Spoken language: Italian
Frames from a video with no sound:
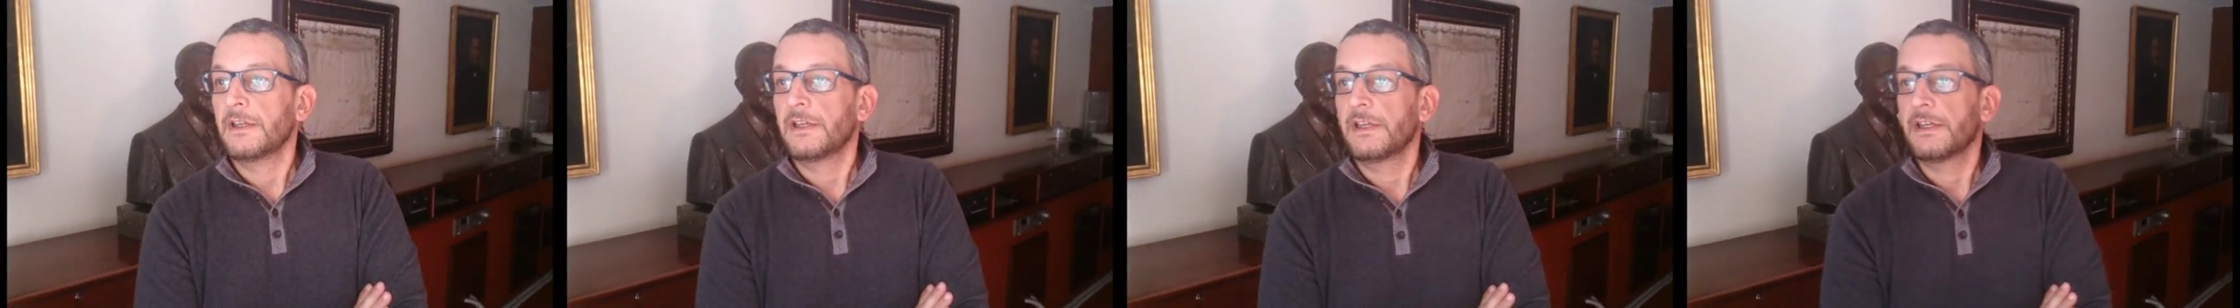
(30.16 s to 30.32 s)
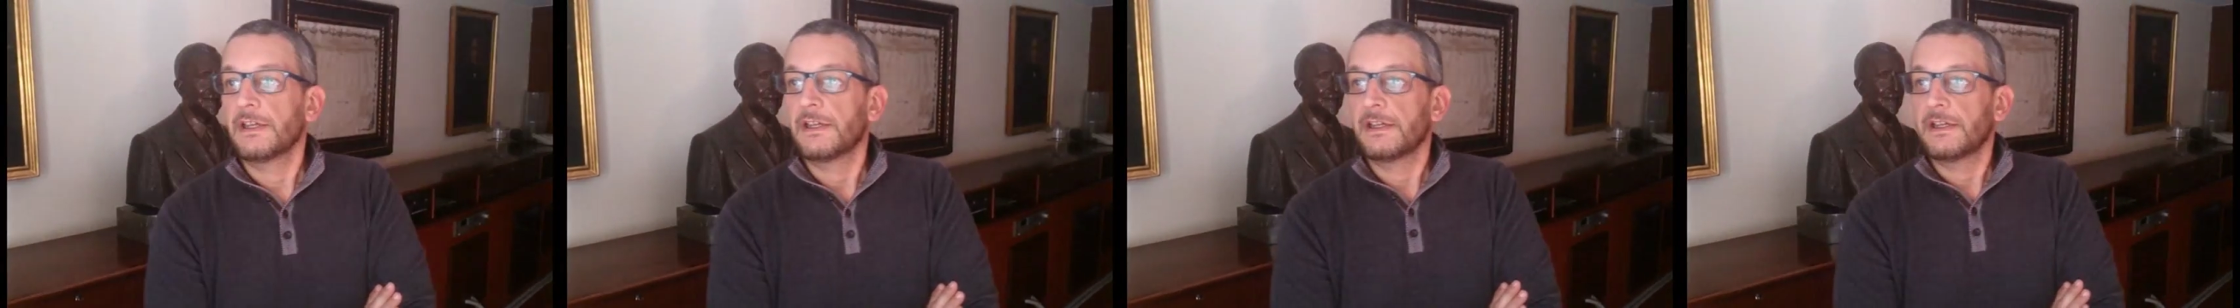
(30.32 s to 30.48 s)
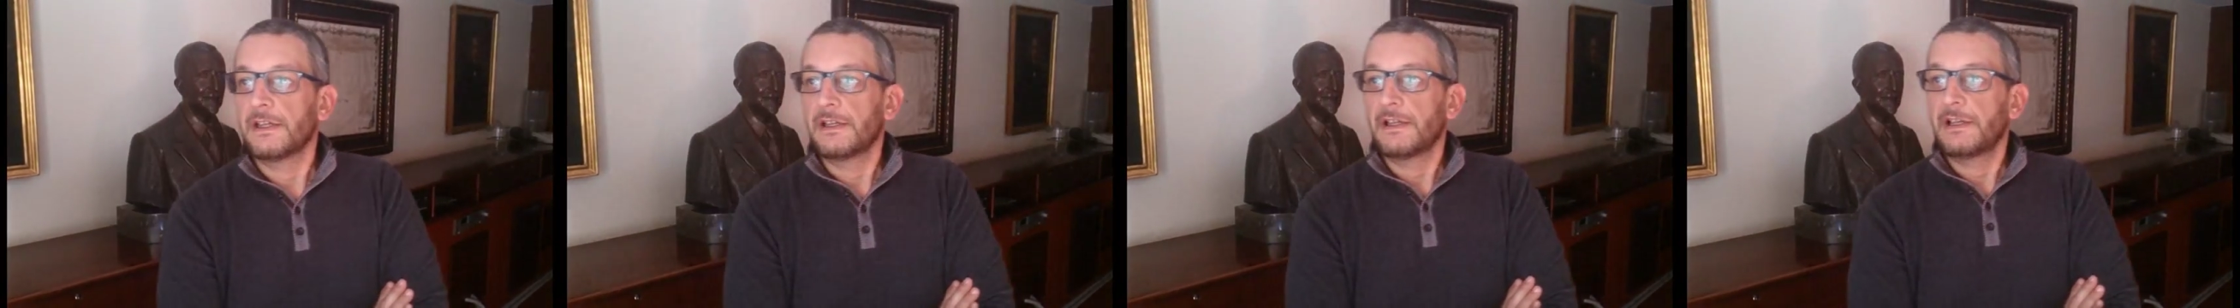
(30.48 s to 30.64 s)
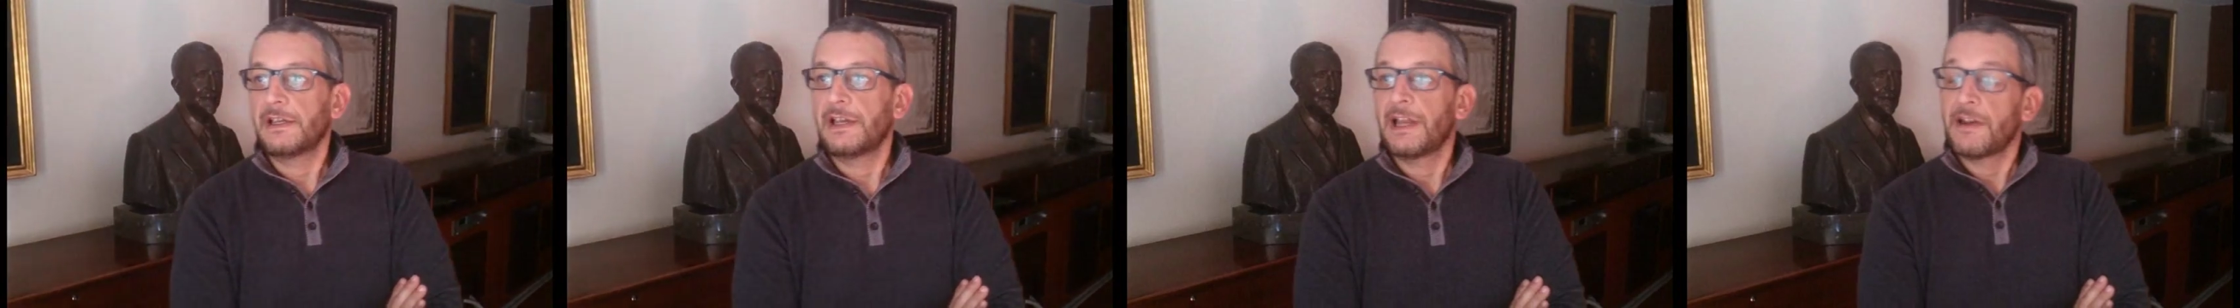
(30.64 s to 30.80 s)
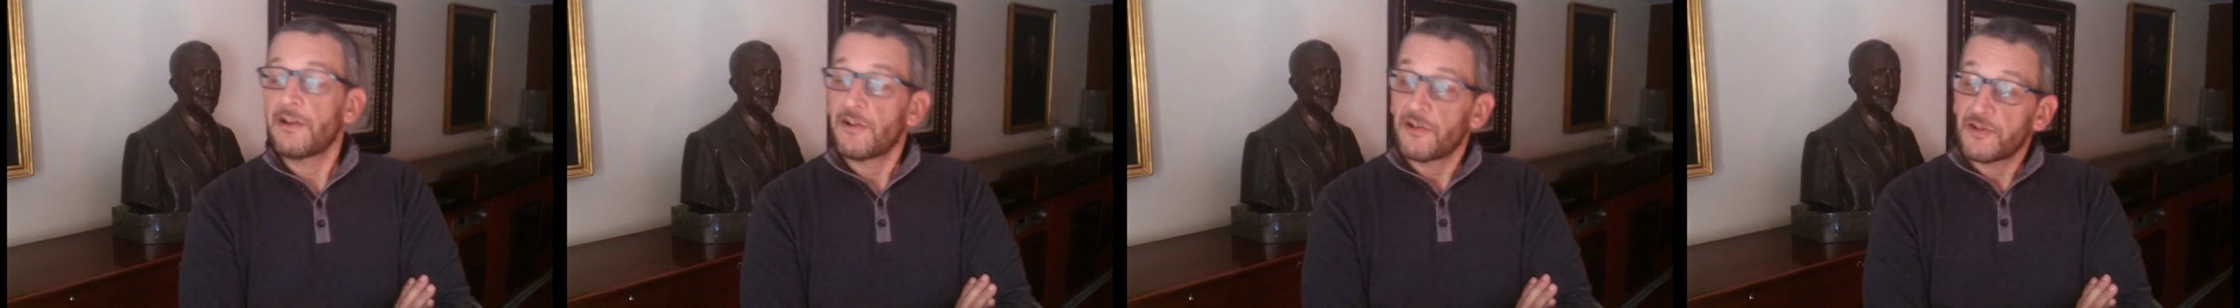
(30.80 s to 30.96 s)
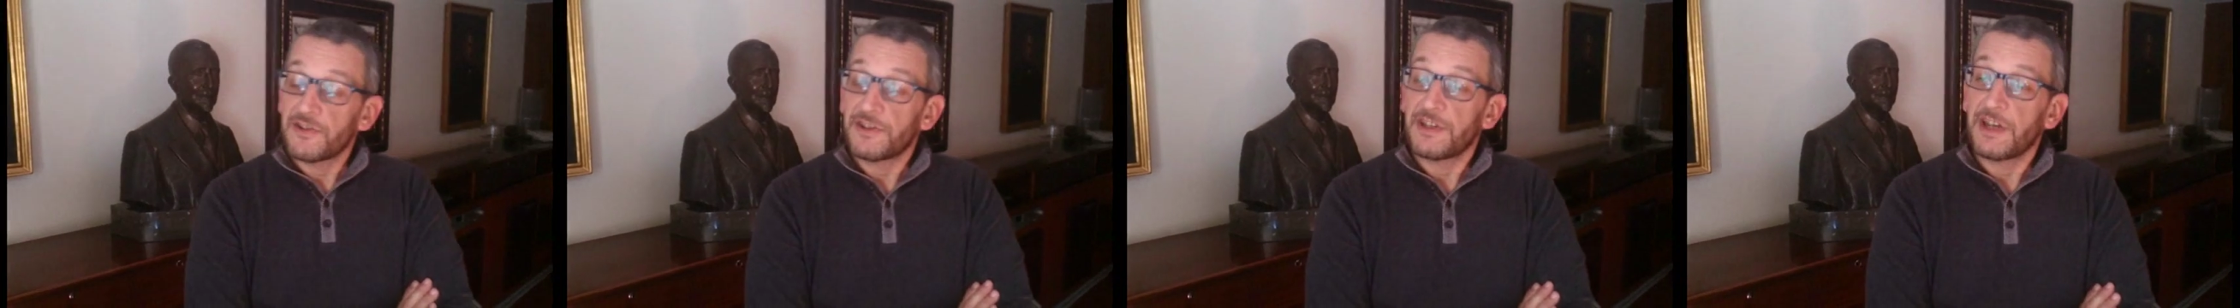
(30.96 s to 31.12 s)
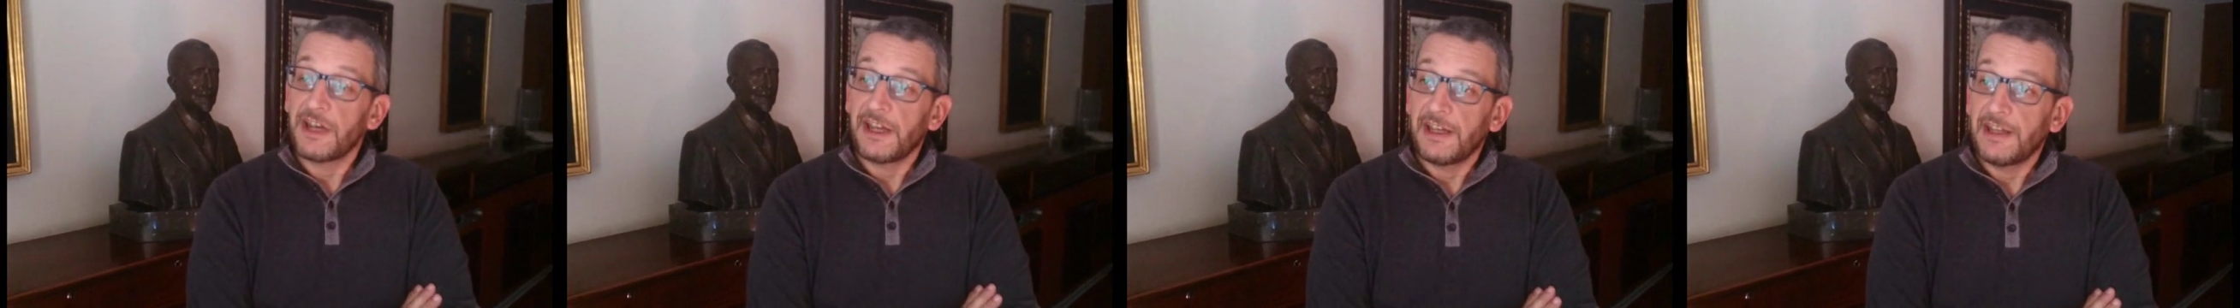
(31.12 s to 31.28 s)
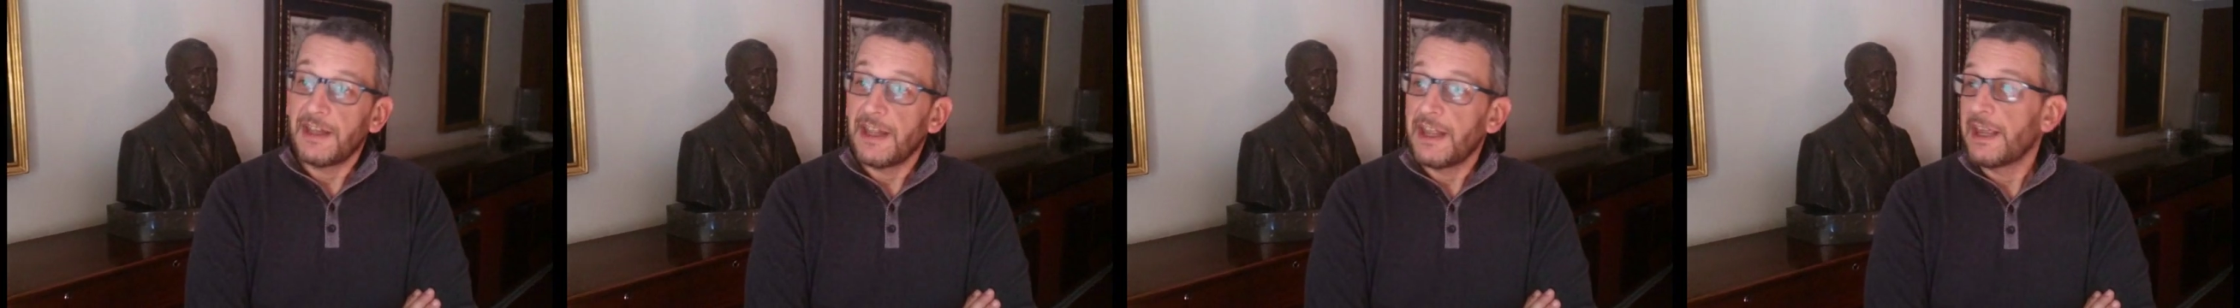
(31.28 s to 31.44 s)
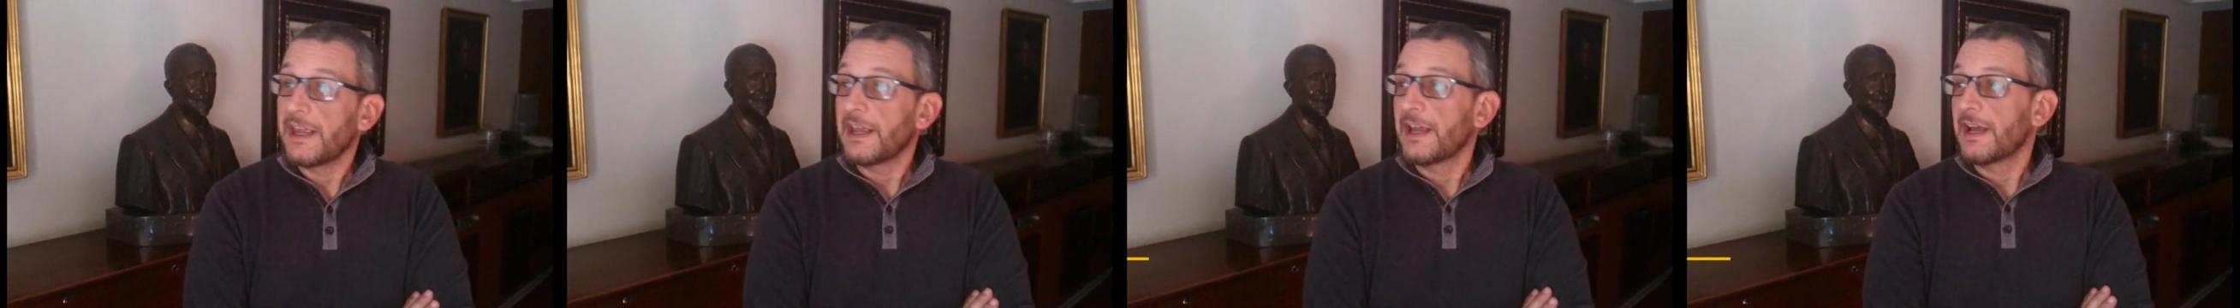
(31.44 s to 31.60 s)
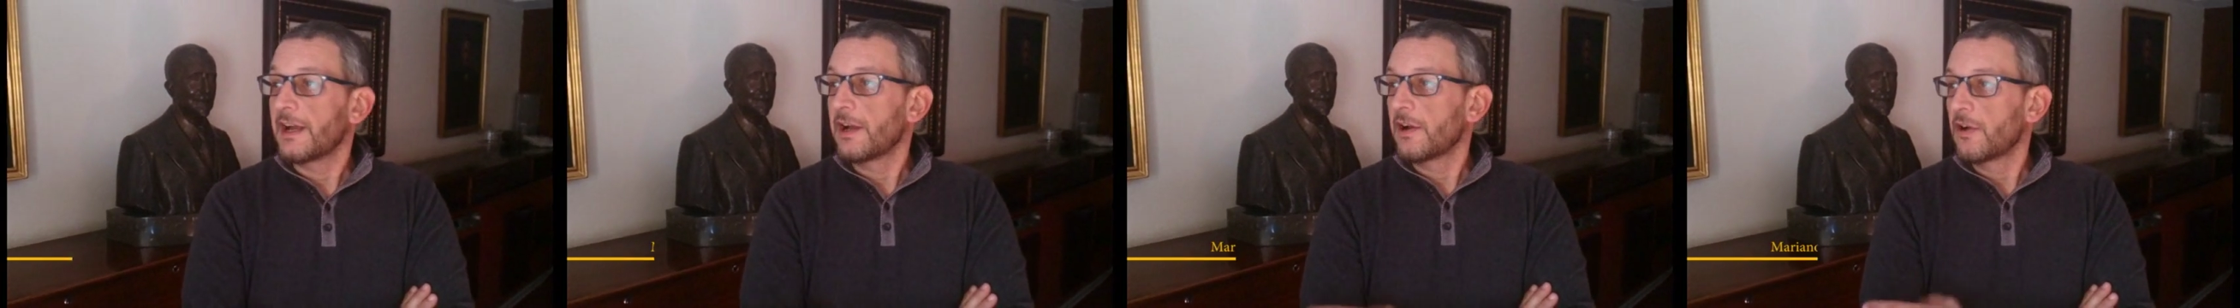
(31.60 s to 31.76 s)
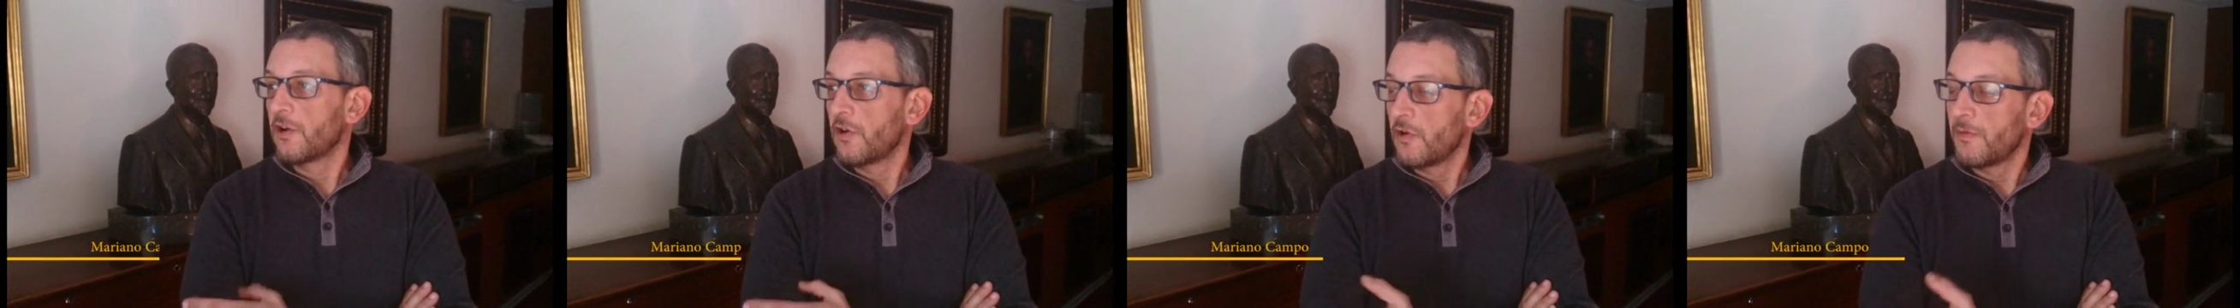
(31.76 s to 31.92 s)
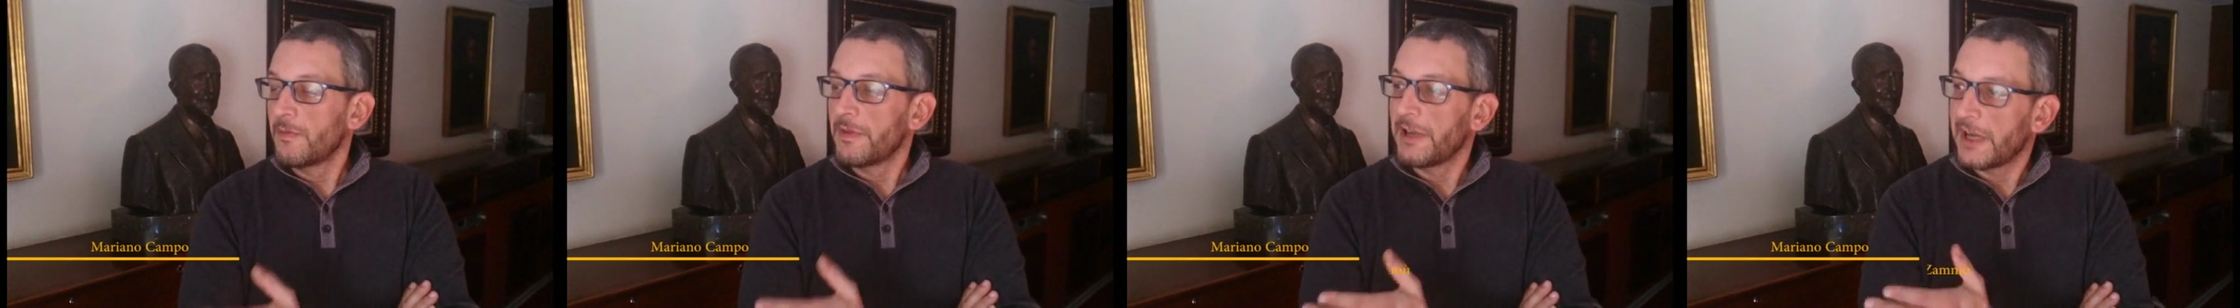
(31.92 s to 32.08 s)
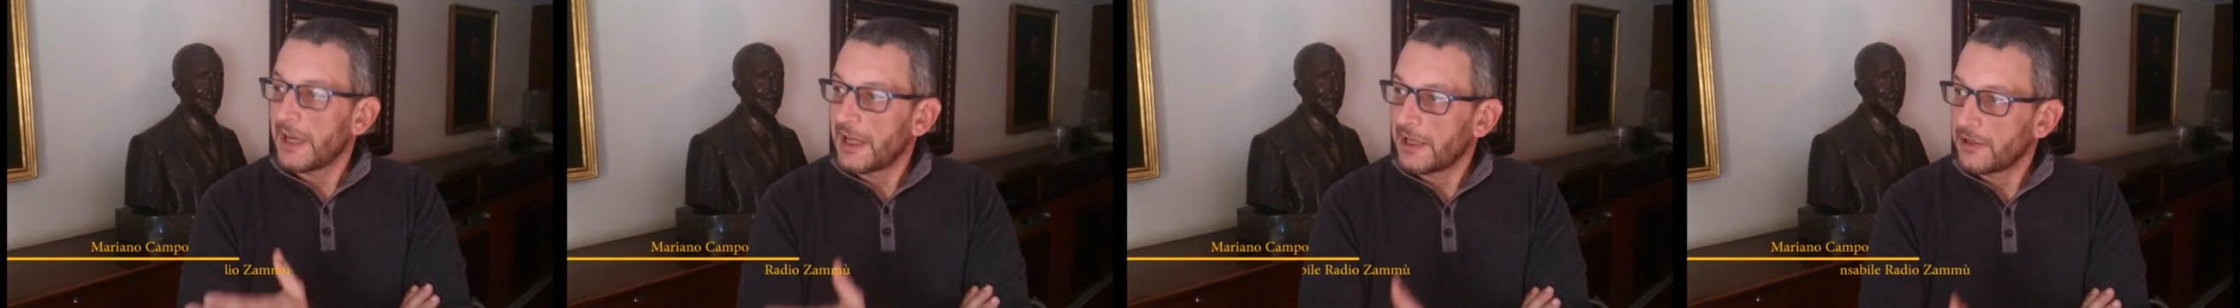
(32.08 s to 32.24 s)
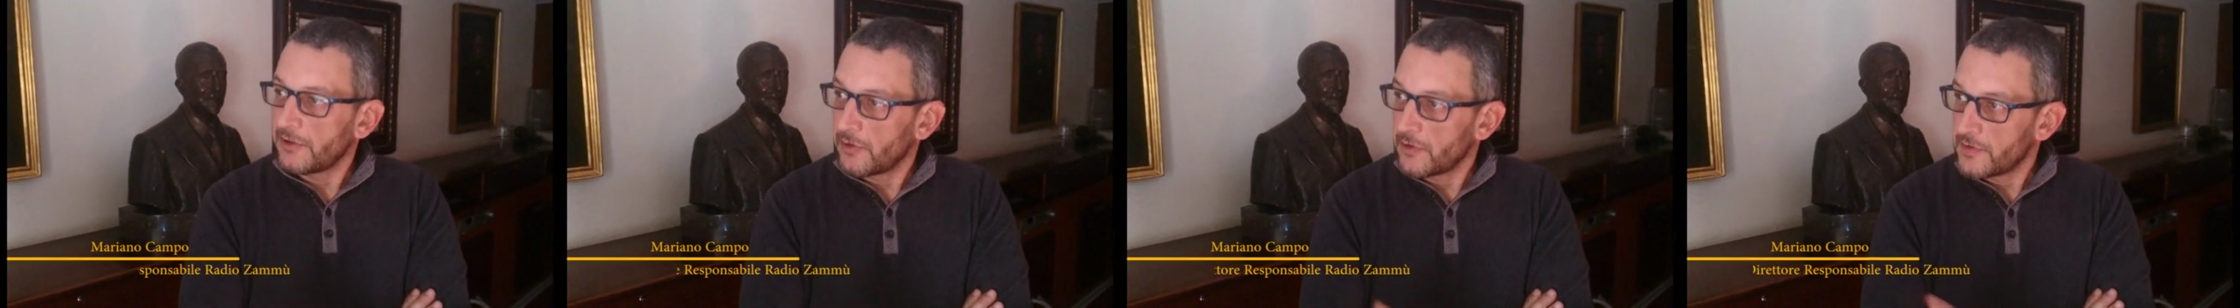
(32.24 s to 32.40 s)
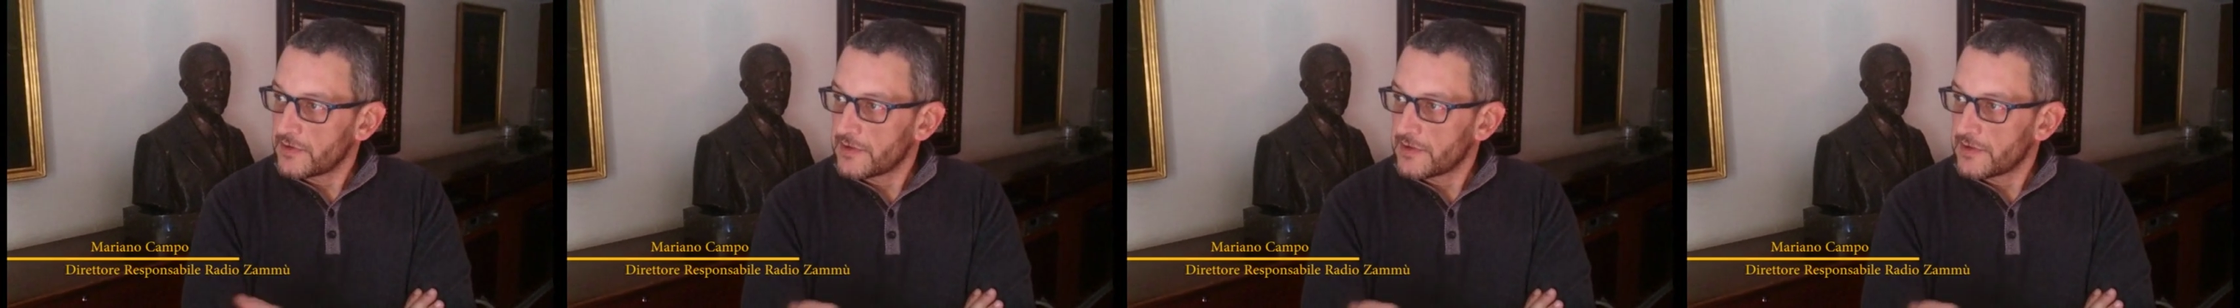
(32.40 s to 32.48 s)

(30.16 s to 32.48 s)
Eh, la nostra idea come Radio